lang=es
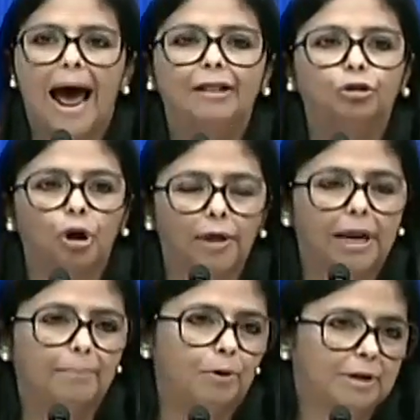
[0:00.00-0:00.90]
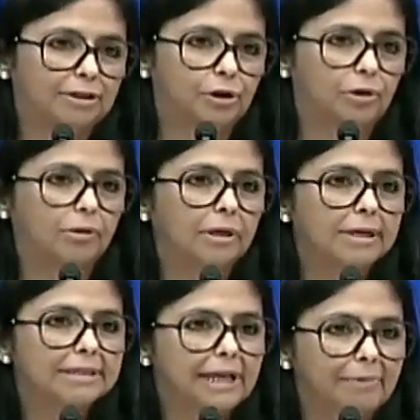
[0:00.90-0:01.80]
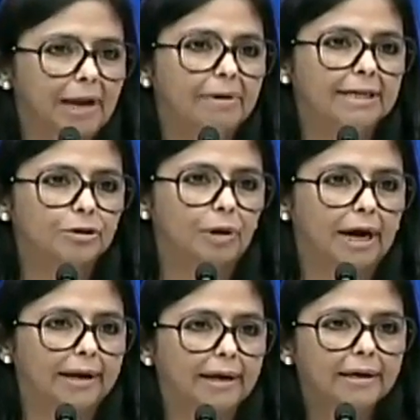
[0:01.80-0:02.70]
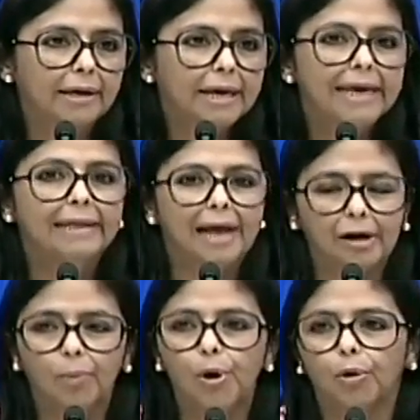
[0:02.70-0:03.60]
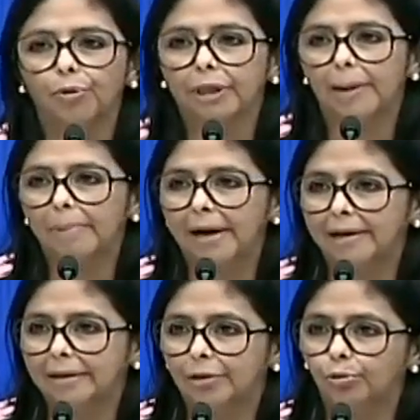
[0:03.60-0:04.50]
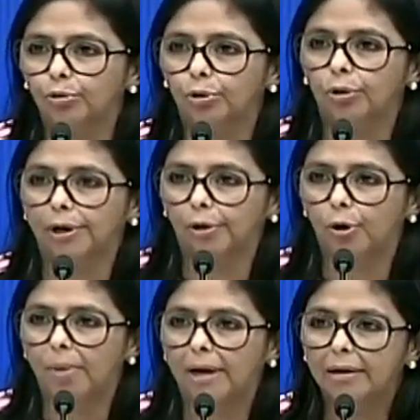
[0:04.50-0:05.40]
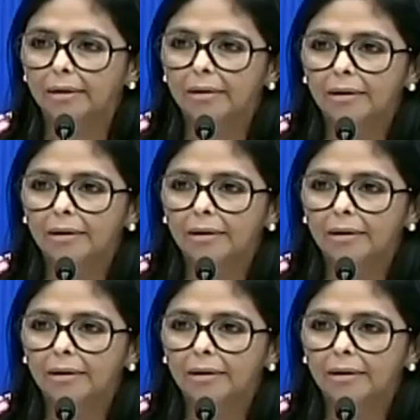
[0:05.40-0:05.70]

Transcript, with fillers: a toda la población civil venezolana y tal como lo contempla el Estatuto de Roma